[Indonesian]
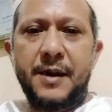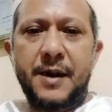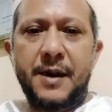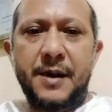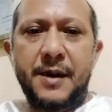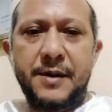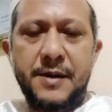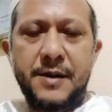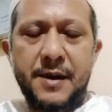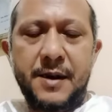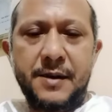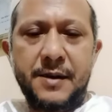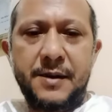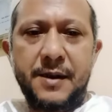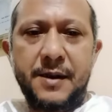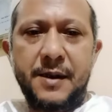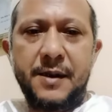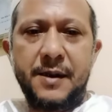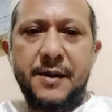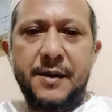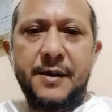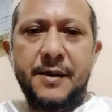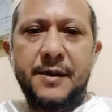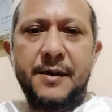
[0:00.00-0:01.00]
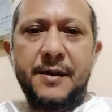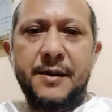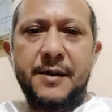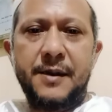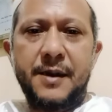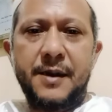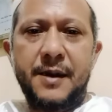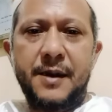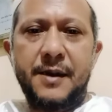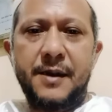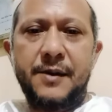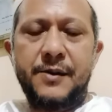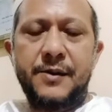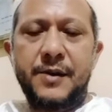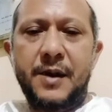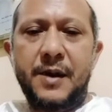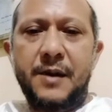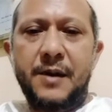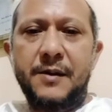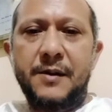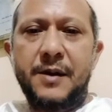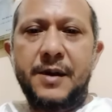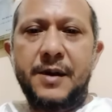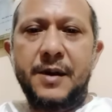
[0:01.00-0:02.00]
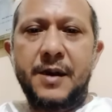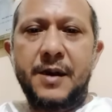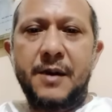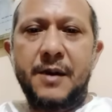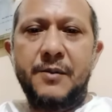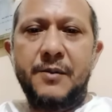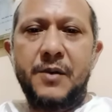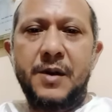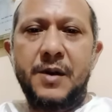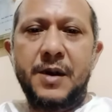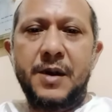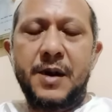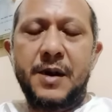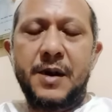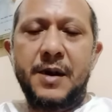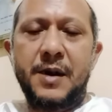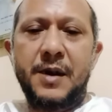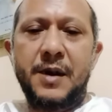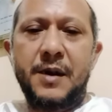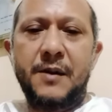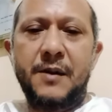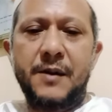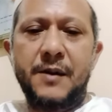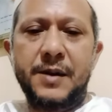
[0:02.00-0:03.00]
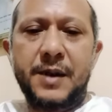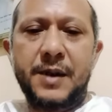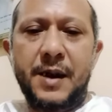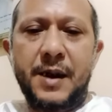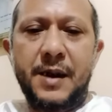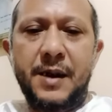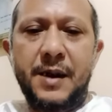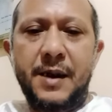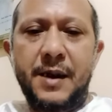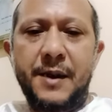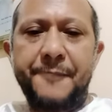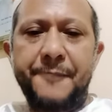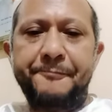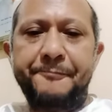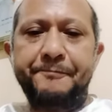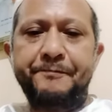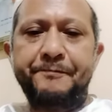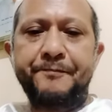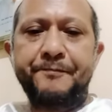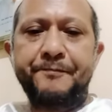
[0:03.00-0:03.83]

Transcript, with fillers: saat terik matahari Ya kita